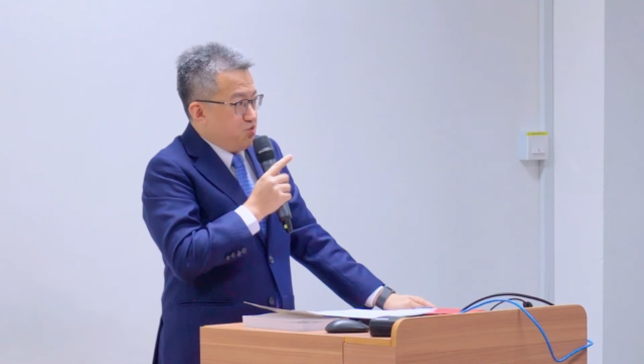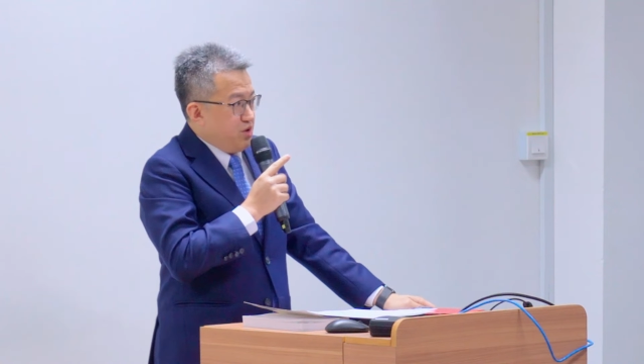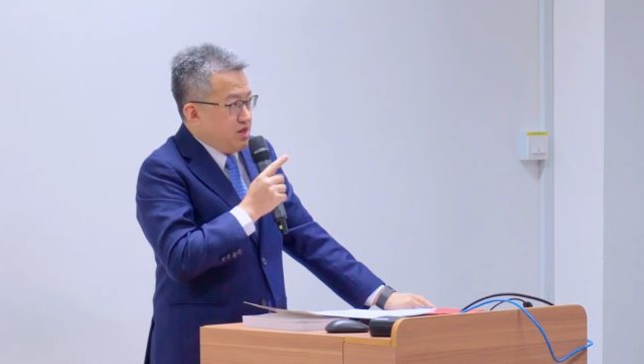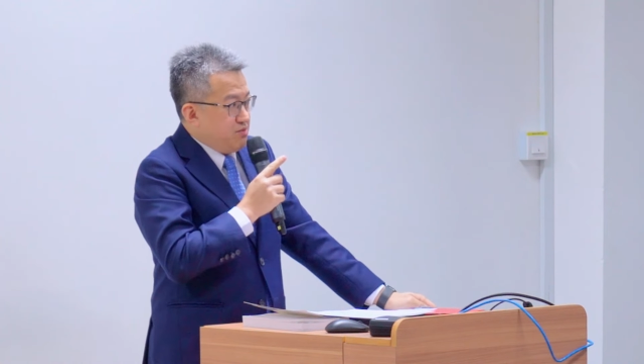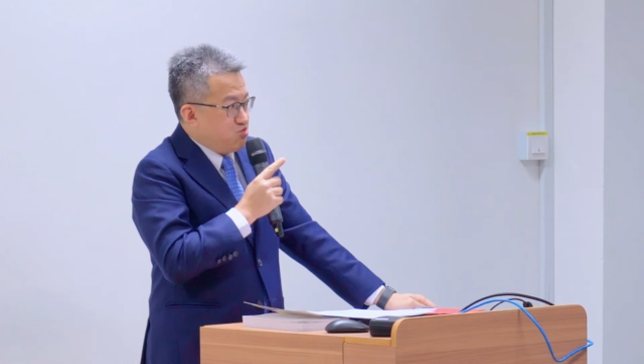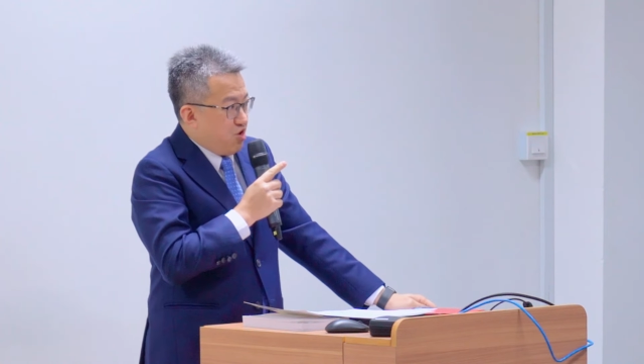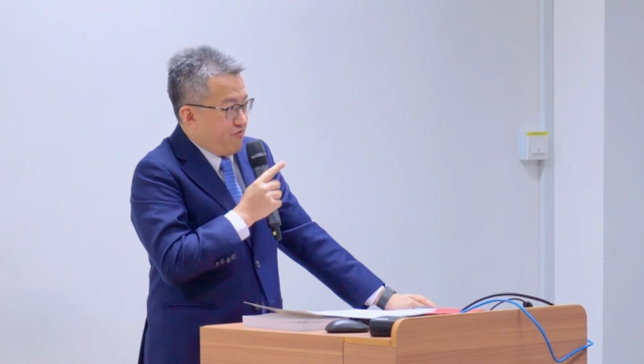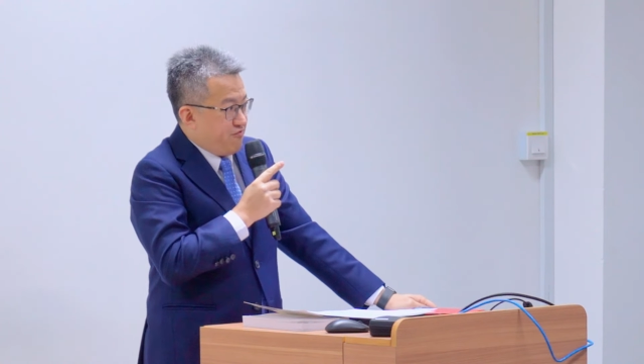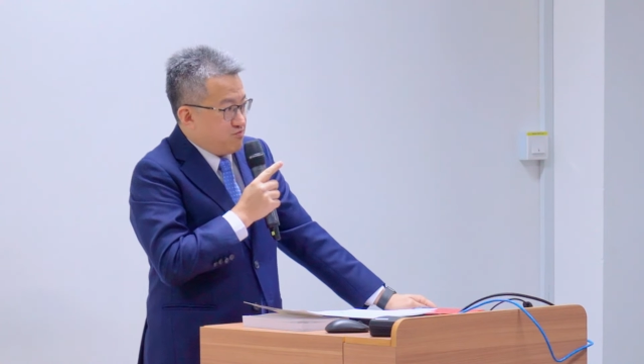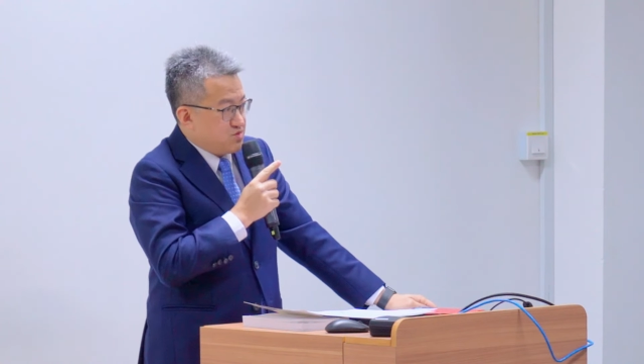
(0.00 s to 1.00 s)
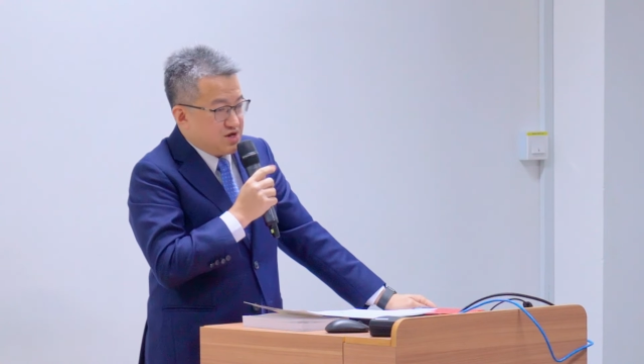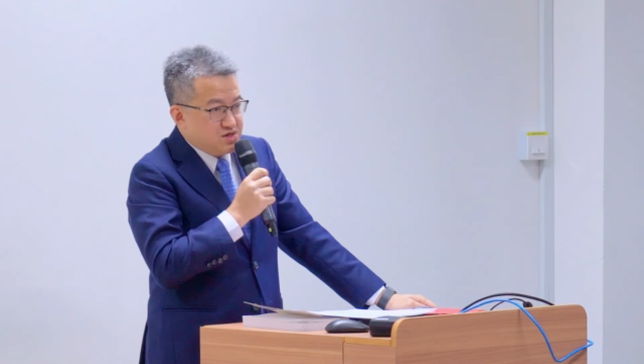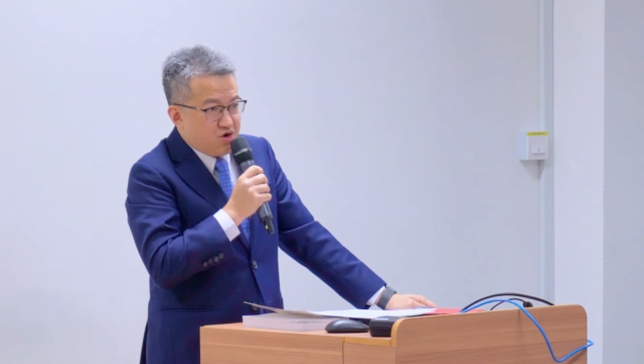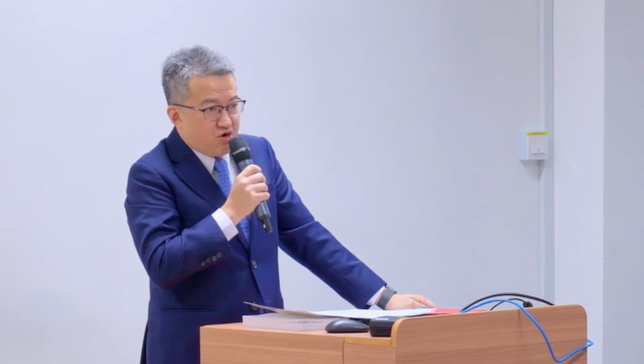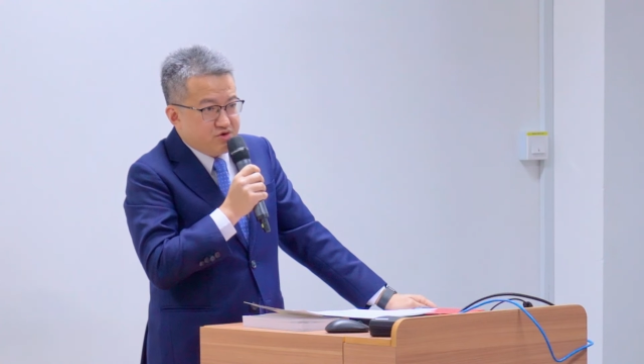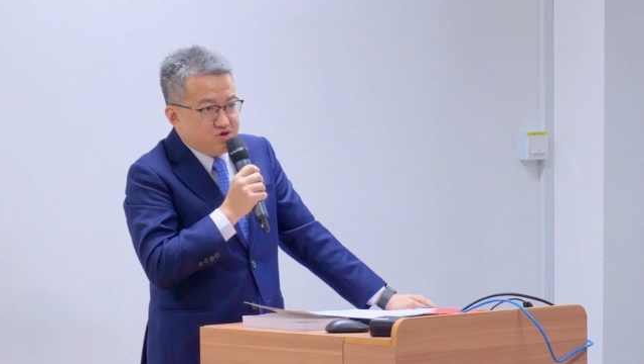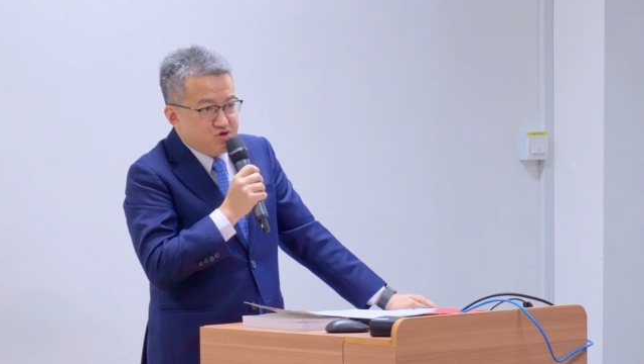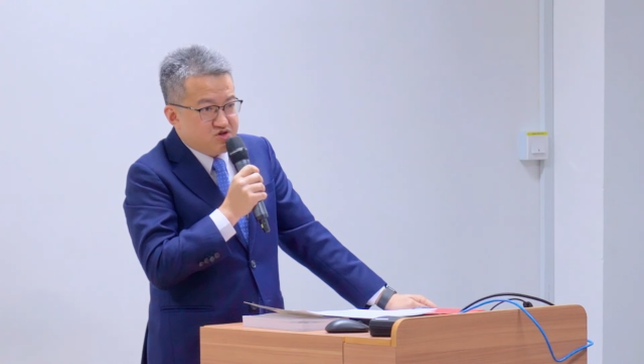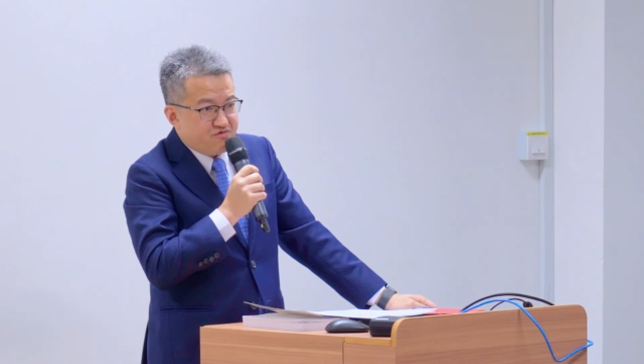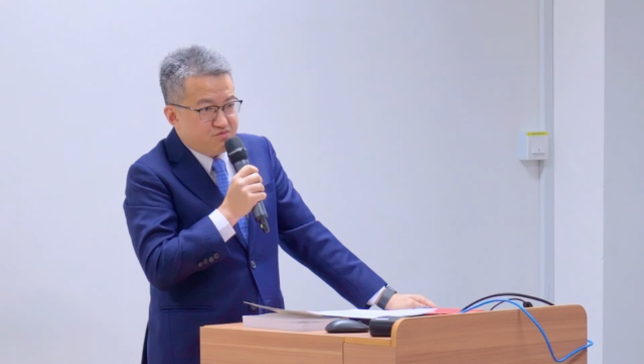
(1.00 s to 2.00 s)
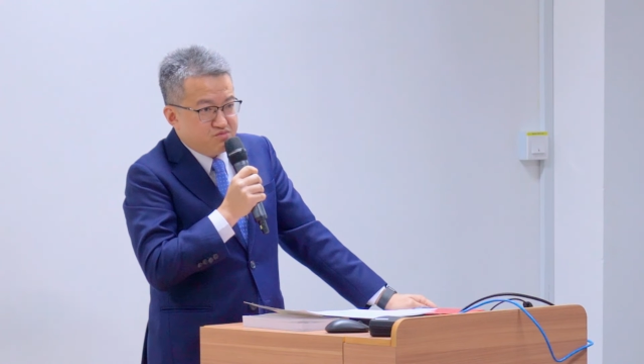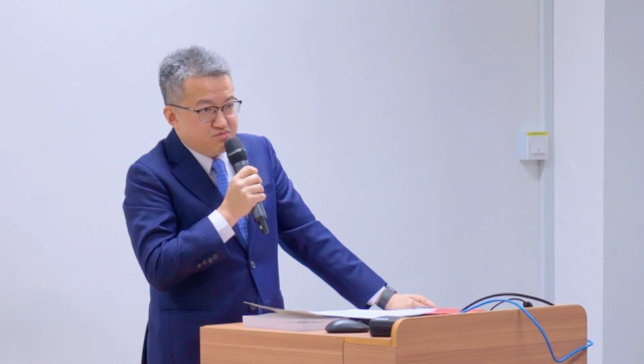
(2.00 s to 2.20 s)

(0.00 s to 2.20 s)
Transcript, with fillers: William r o t h 在《The Origins of